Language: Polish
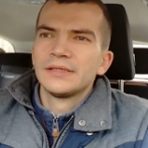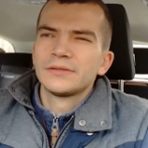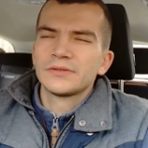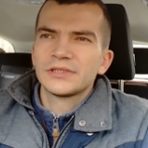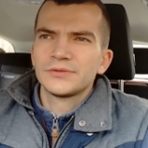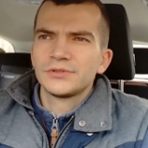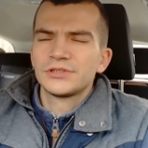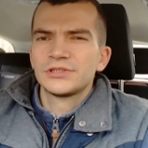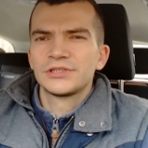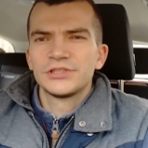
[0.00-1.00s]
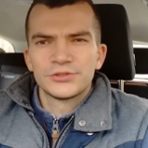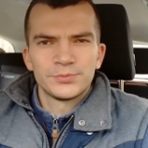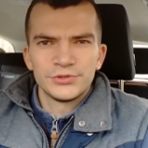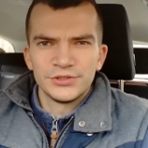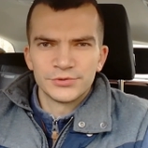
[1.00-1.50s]
to okazuje się, że gdzieś to
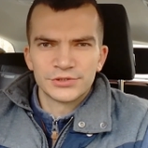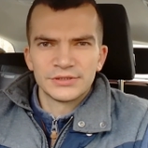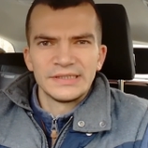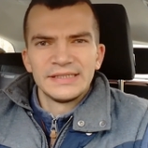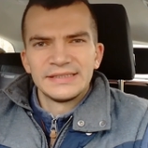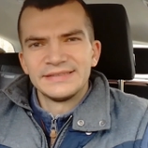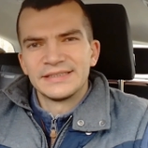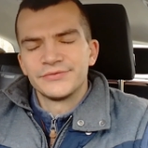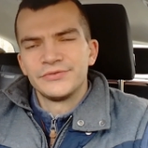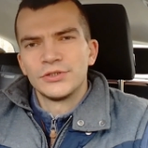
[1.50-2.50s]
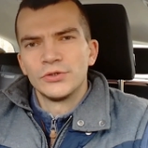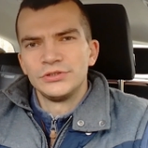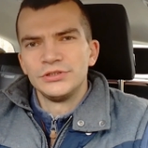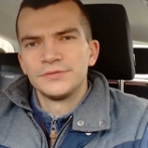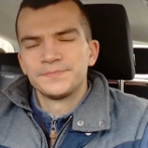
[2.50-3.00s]
później może z nas
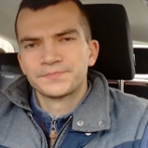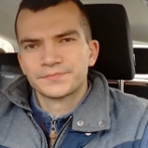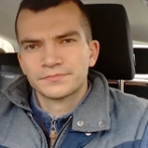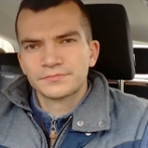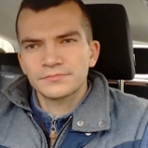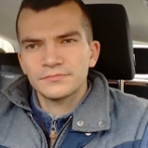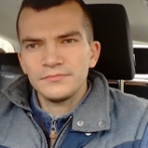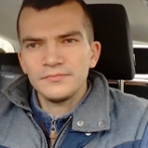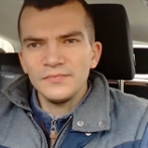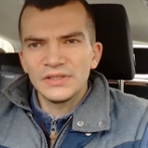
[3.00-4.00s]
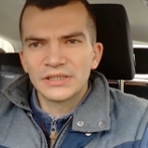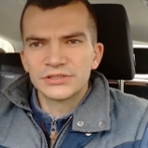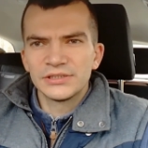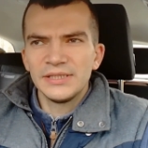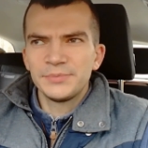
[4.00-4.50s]
wychodzić.
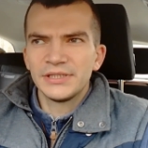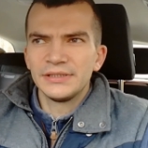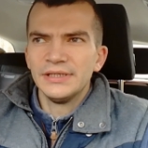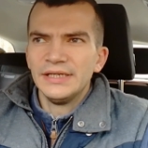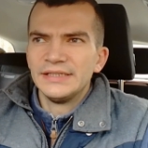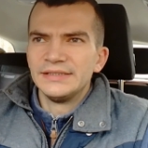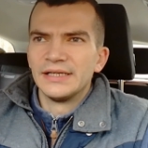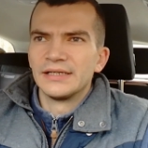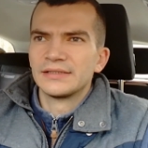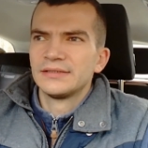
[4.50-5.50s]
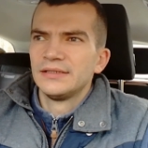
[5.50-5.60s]
Także lepiej jak e,